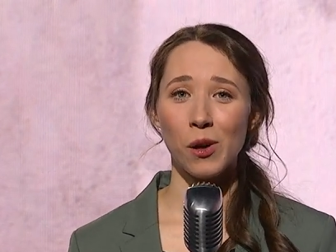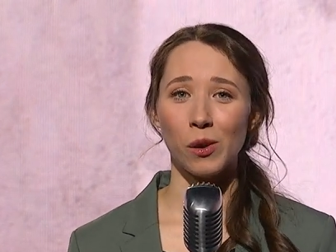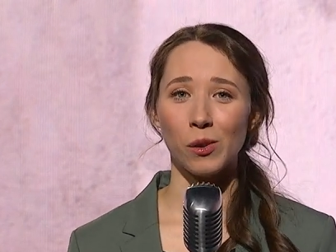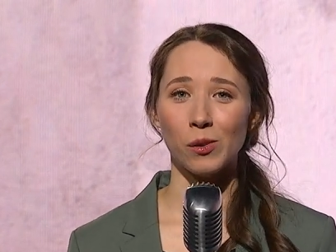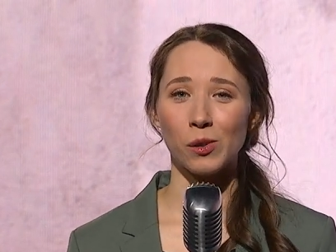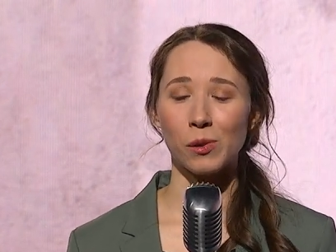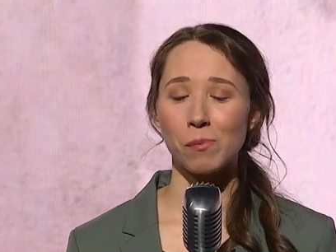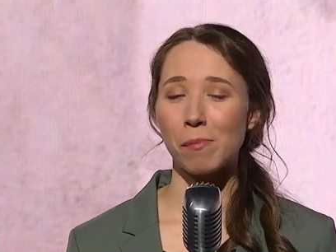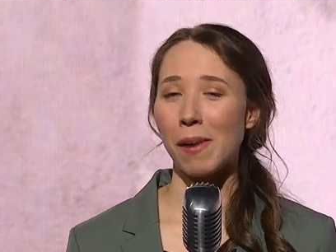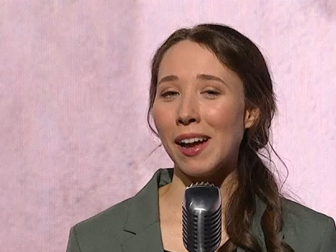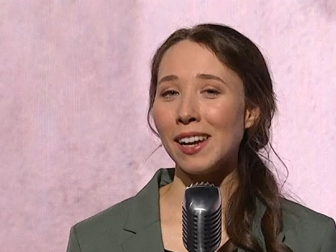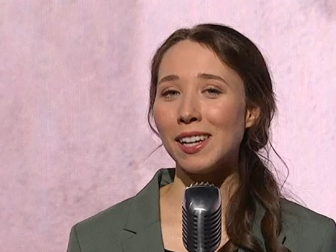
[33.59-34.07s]

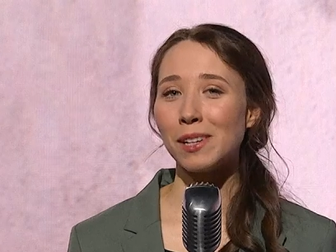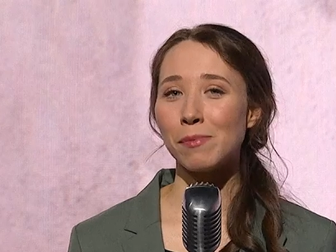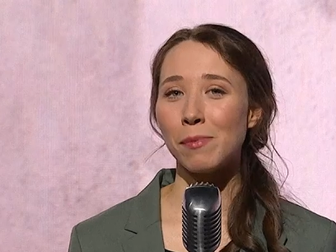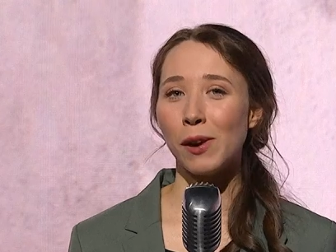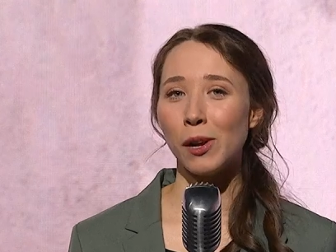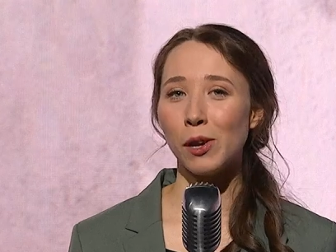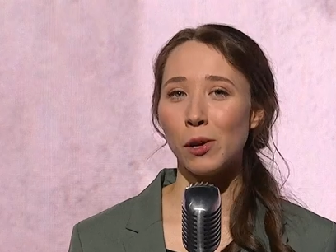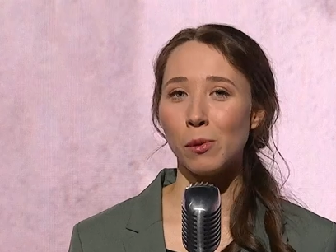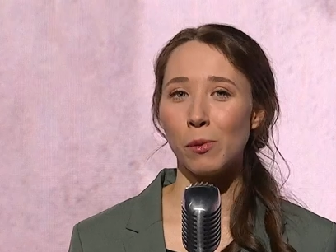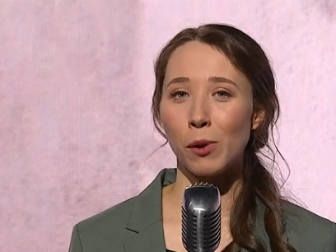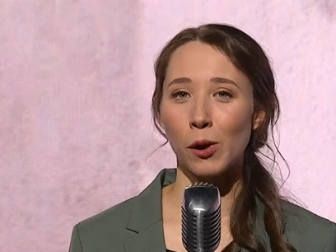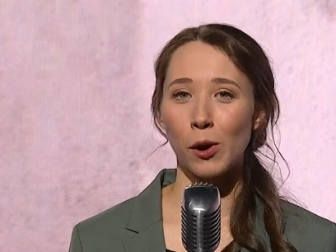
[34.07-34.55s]
und
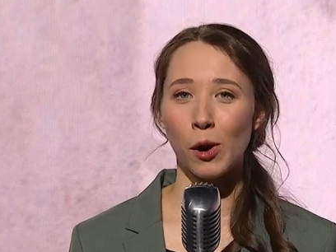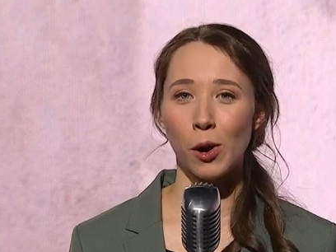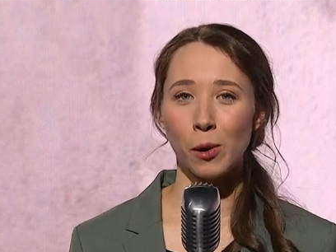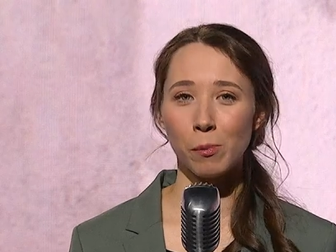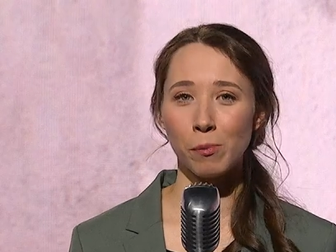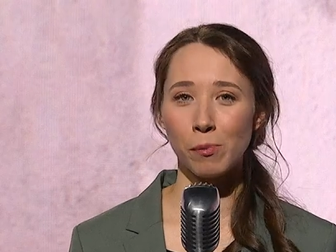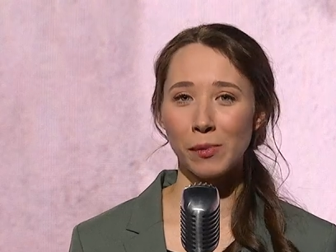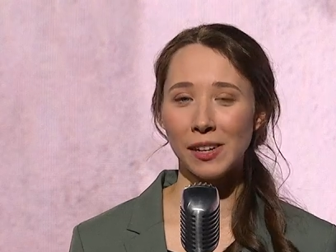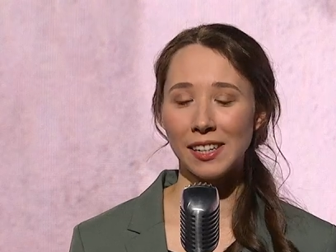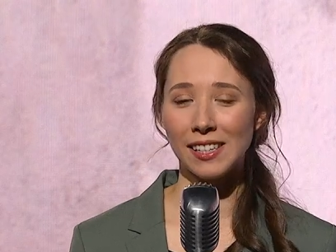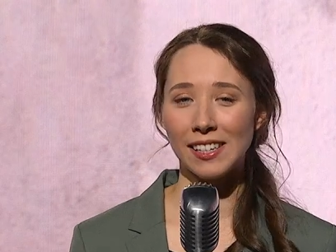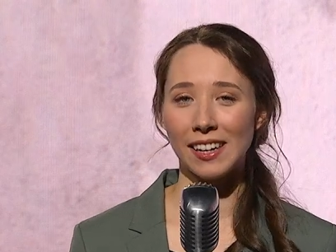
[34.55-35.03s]
manchmal
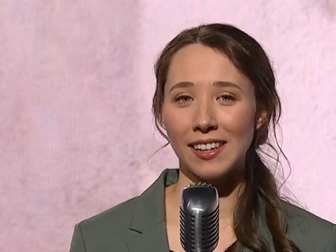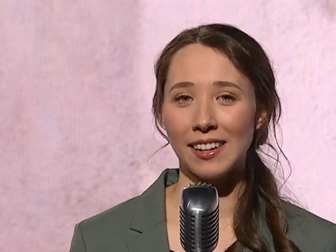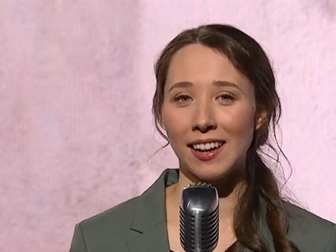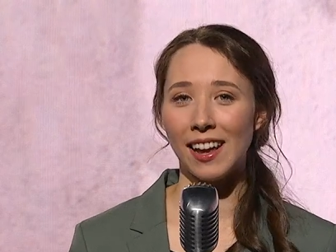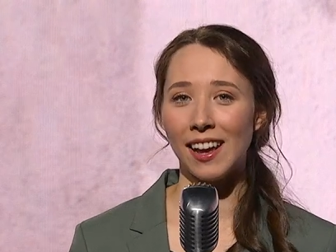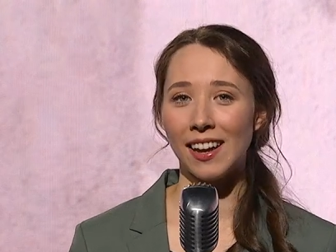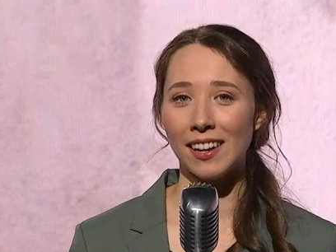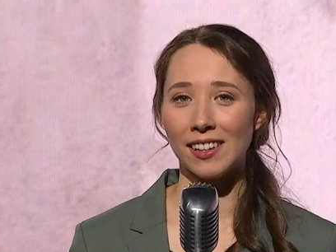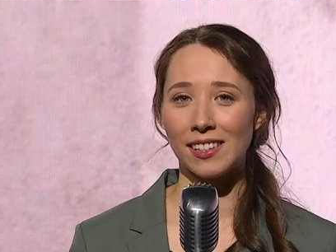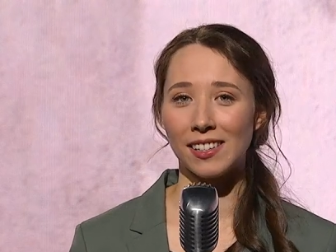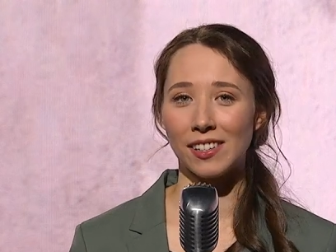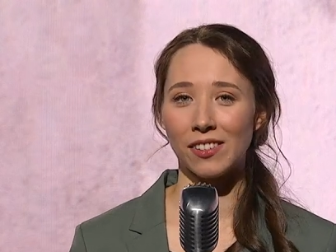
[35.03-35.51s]
überkommt mich der
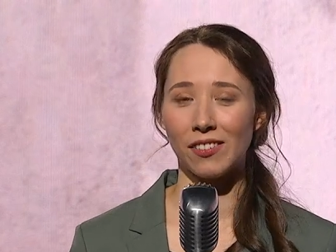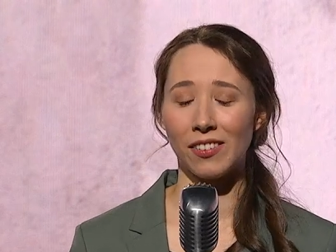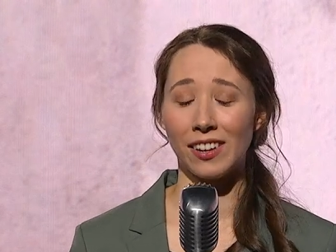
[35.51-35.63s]
Neid,